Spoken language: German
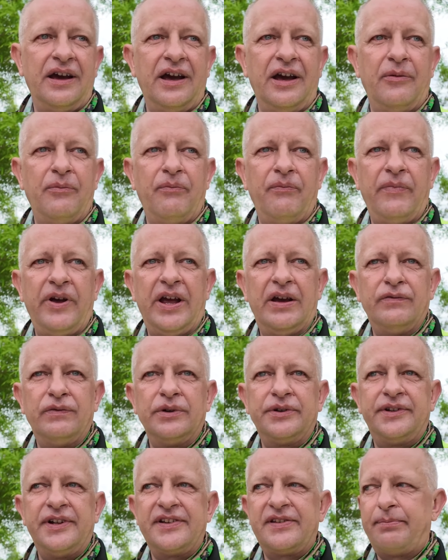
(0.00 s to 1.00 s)
Ähm, er
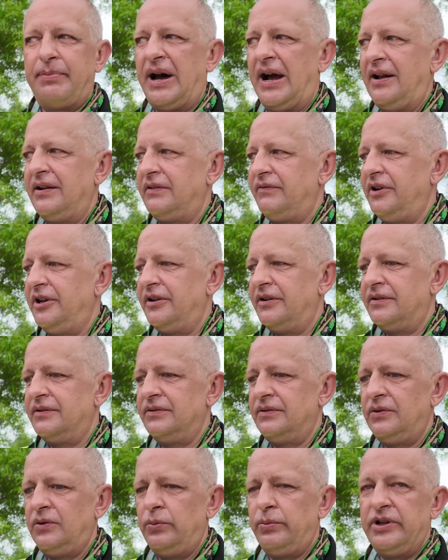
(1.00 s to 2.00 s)
wird jetzt bald wieder
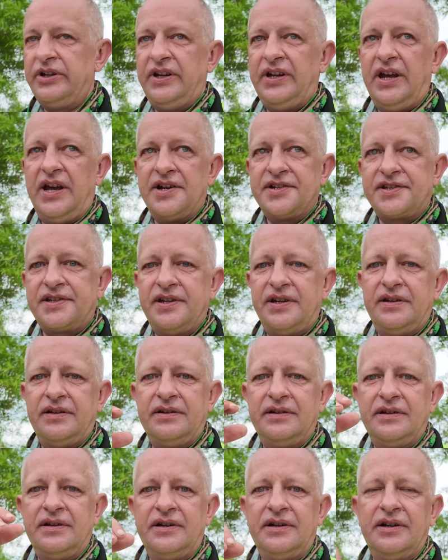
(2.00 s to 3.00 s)
über die erste
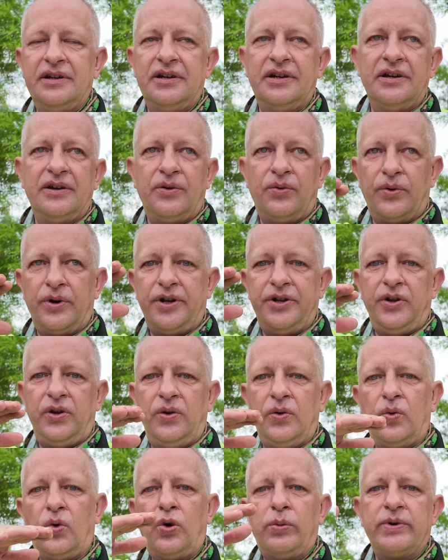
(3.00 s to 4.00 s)
oder
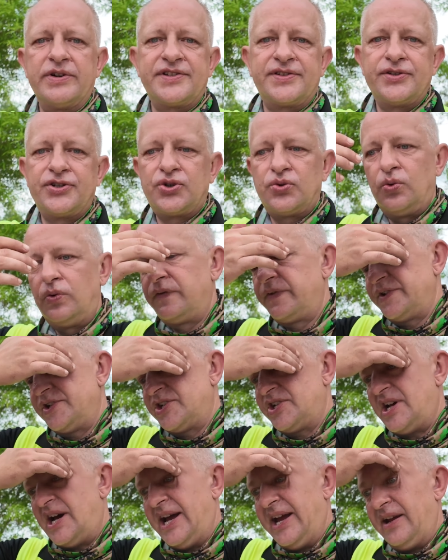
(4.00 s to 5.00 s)
die oberste Stufe
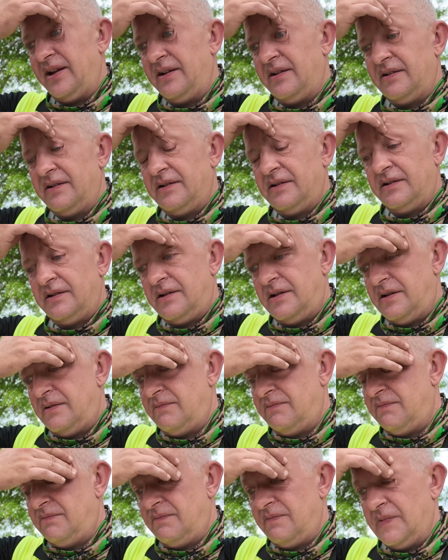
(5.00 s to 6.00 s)
steigen.
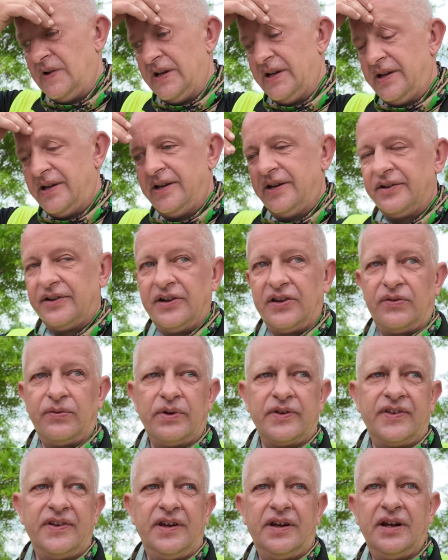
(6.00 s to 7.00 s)
Ähm, das
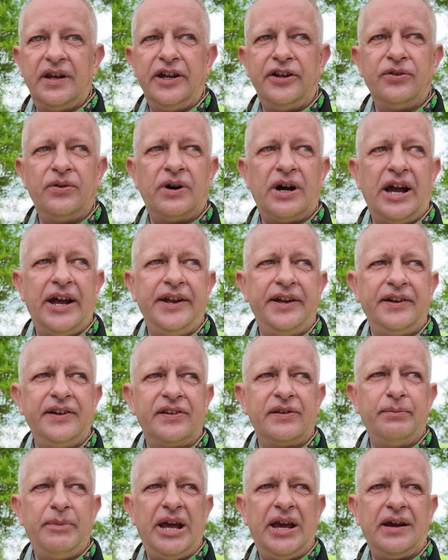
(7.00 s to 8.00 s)
wird sicherlich noch
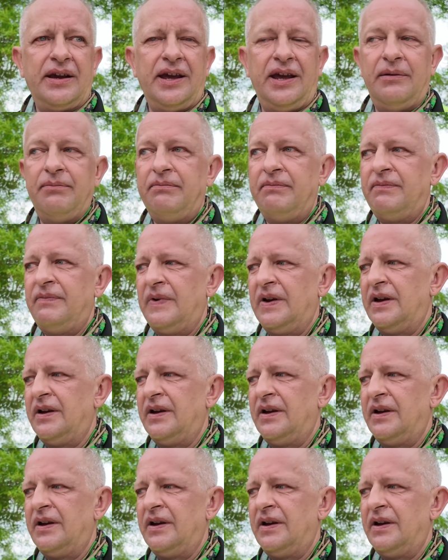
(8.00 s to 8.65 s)
einiges mehr geben.